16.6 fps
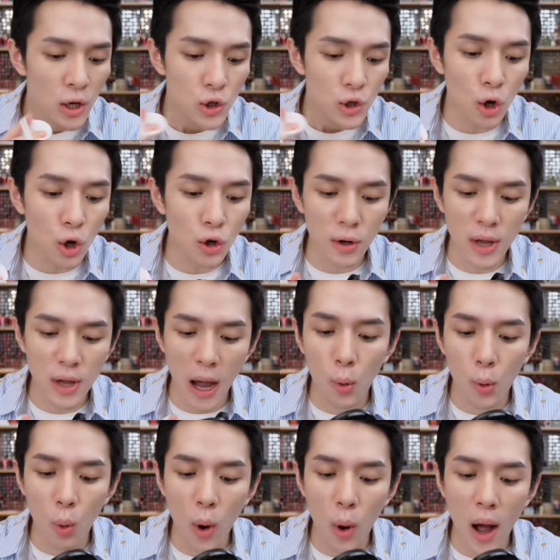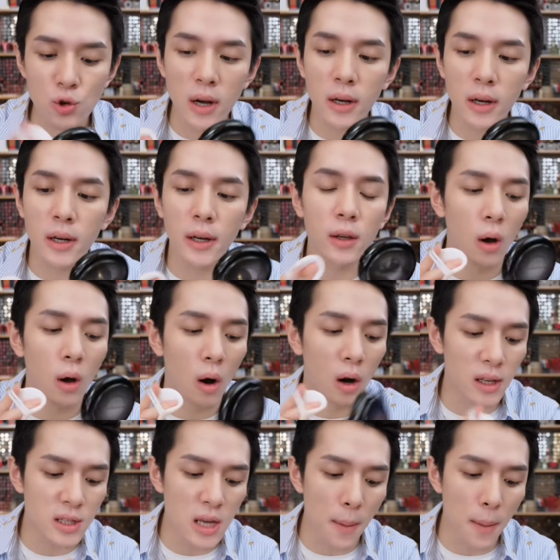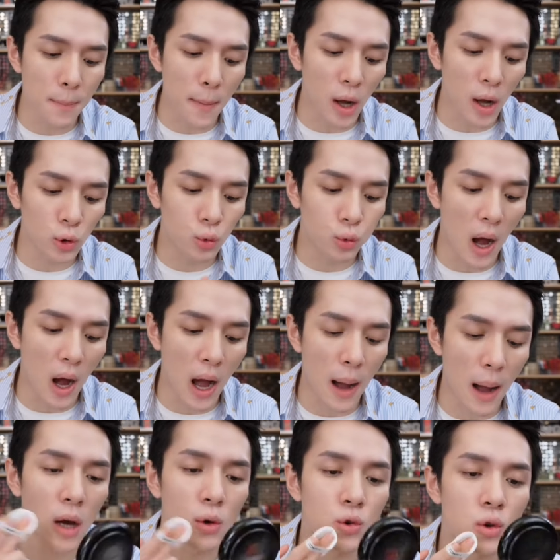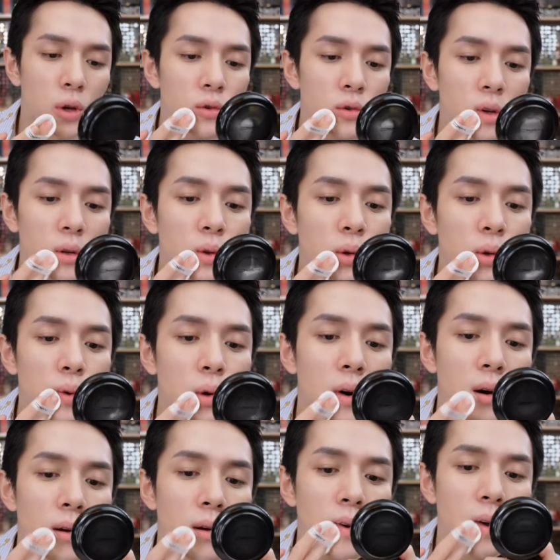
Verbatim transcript: 九九幺不化妆可以用啊，但是要薄薄涂啊，不要全程涂。